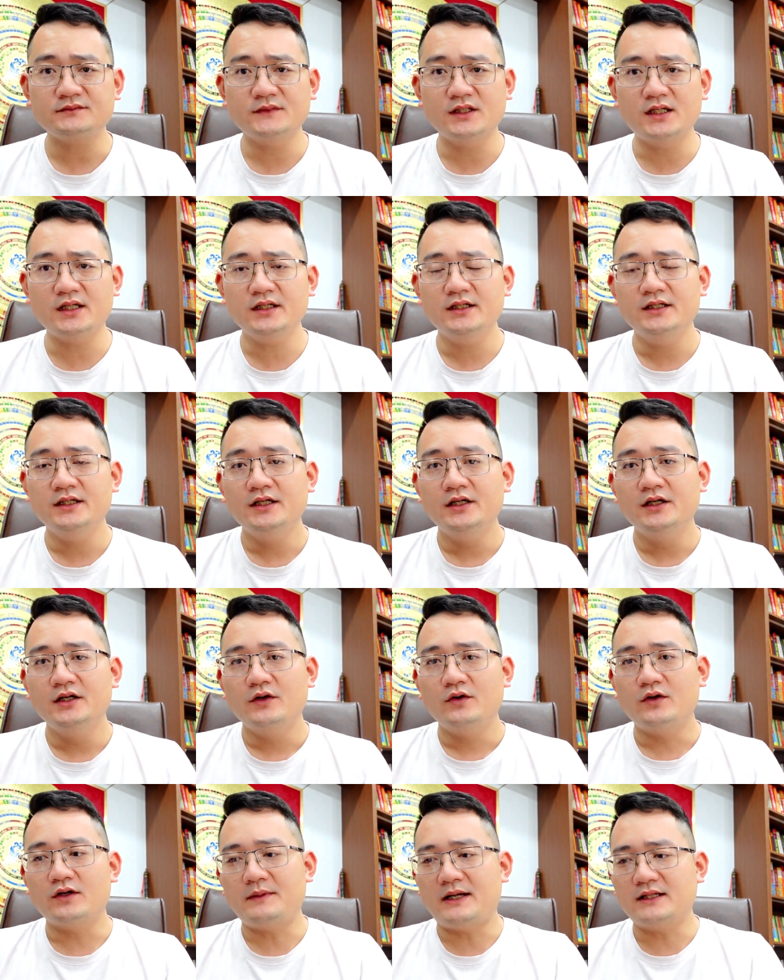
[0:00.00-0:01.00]
đấy
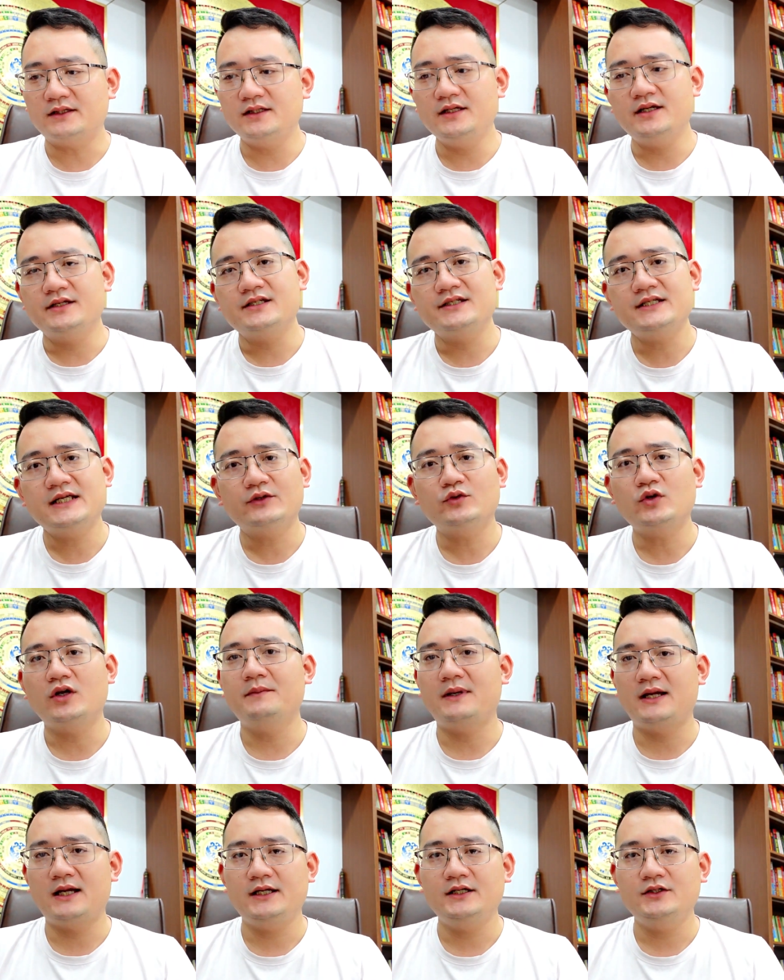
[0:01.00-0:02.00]
hoặc là bạn tỉa chân nhang
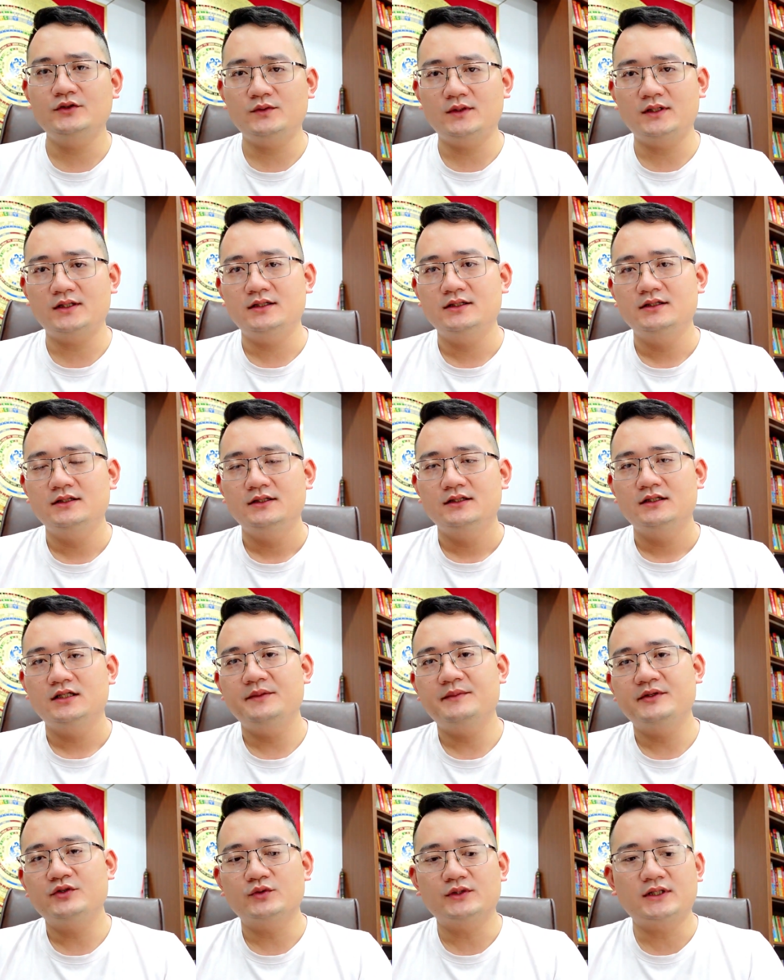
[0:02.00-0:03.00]
thoải mái đúng không
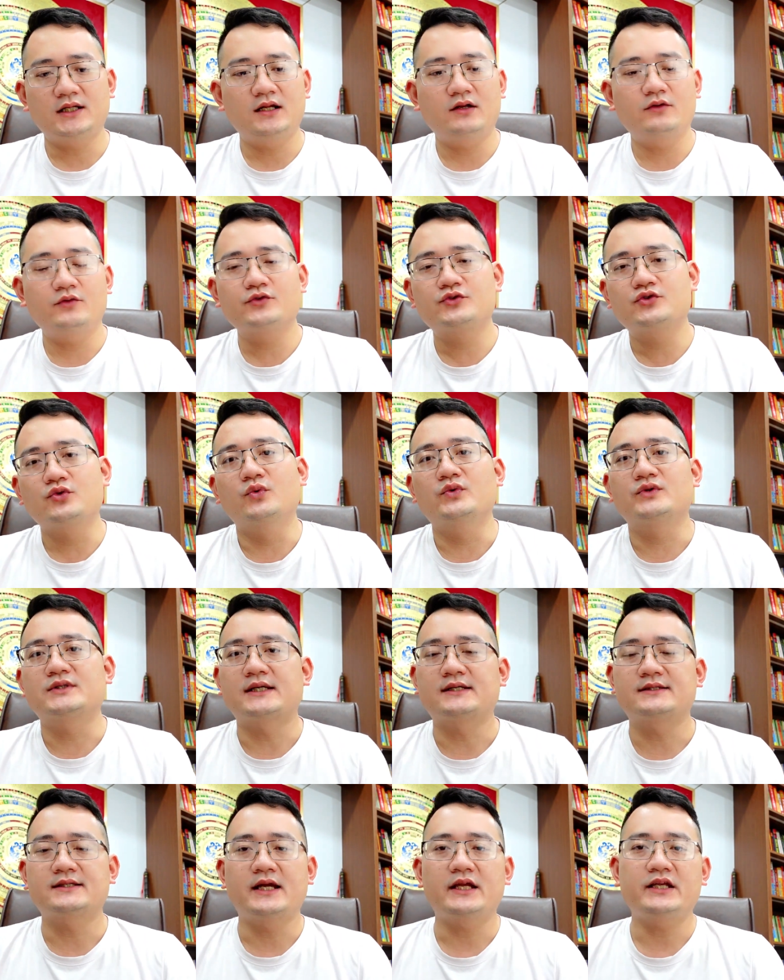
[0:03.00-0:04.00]
khi mà chúng ta lau chùi
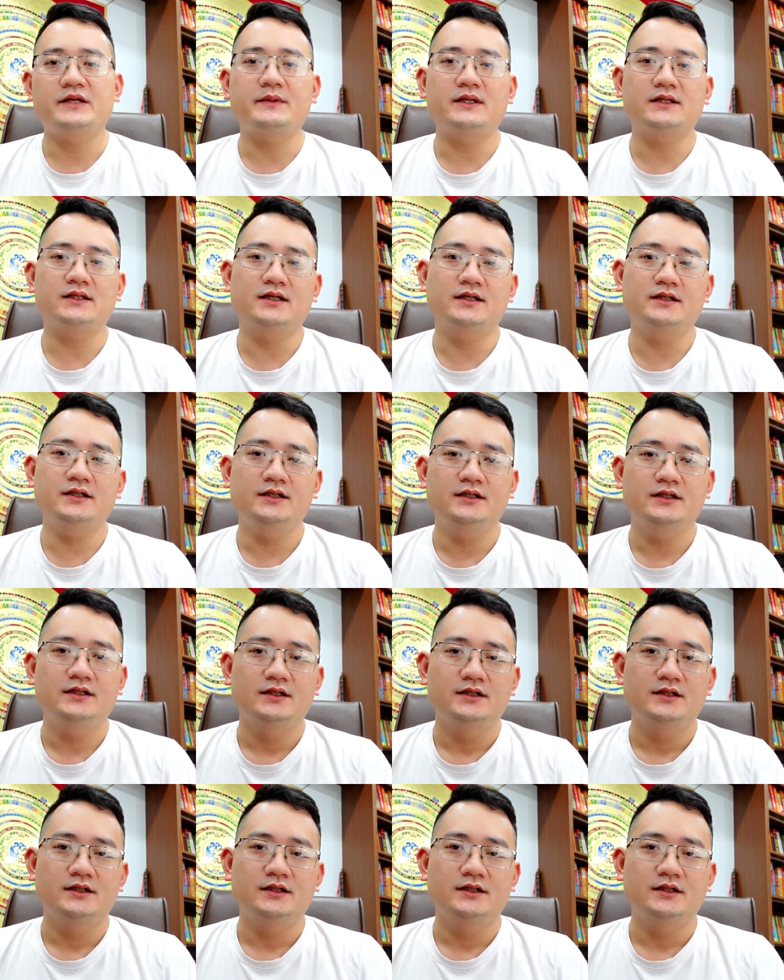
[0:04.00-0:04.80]
sạch sẽ trên bàn thờ thì